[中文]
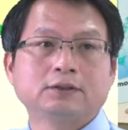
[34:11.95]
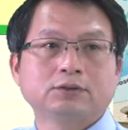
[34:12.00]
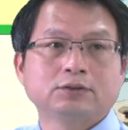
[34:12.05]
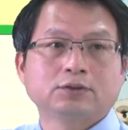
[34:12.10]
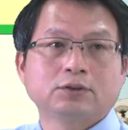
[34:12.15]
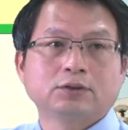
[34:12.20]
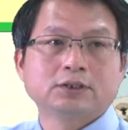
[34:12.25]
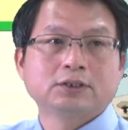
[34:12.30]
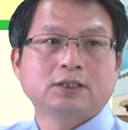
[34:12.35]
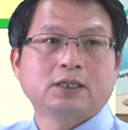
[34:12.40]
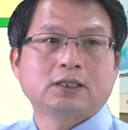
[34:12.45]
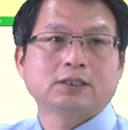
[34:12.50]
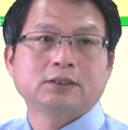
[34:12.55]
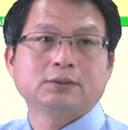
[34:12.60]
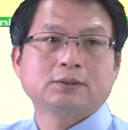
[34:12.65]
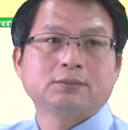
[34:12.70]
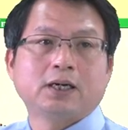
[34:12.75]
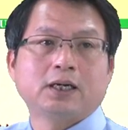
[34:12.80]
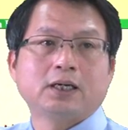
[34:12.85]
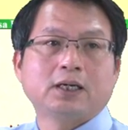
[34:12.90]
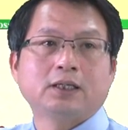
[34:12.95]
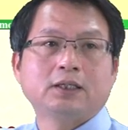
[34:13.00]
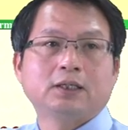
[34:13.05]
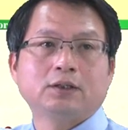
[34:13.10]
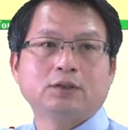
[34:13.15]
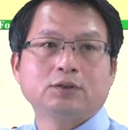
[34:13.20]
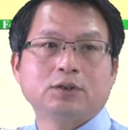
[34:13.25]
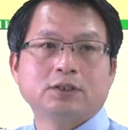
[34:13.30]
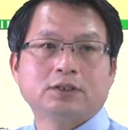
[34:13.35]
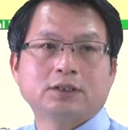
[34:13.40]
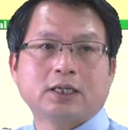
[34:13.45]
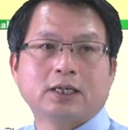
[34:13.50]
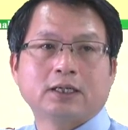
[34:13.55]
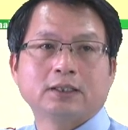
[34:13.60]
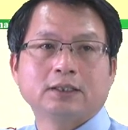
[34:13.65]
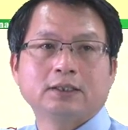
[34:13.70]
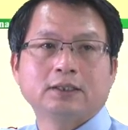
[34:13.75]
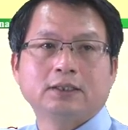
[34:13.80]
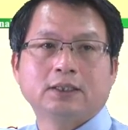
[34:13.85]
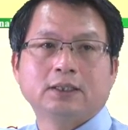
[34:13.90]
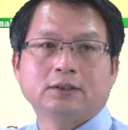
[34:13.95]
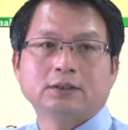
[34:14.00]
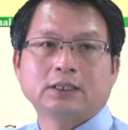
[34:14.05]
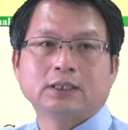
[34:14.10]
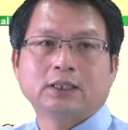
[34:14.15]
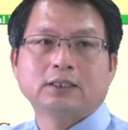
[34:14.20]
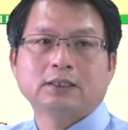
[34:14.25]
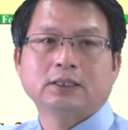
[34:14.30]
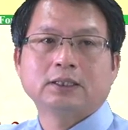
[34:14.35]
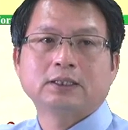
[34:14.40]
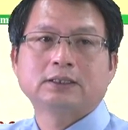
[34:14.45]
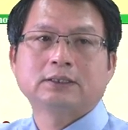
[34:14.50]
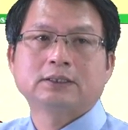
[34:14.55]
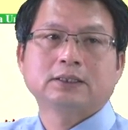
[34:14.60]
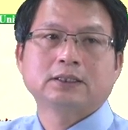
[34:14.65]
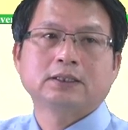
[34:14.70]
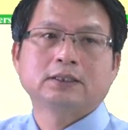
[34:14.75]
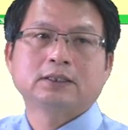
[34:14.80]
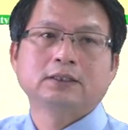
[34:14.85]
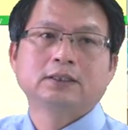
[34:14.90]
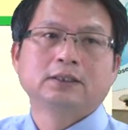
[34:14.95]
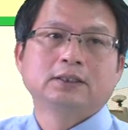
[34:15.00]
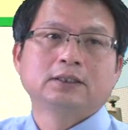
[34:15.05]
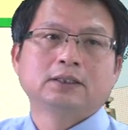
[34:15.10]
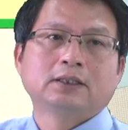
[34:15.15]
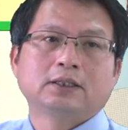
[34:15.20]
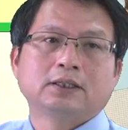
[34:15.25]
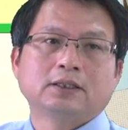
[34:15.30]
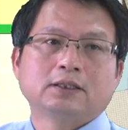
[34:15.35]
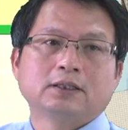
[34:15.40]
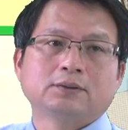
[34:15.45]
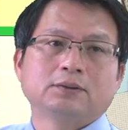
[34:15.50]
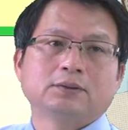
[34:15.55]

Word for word: 就是说西雅西码啊越长，啊，它的这个啊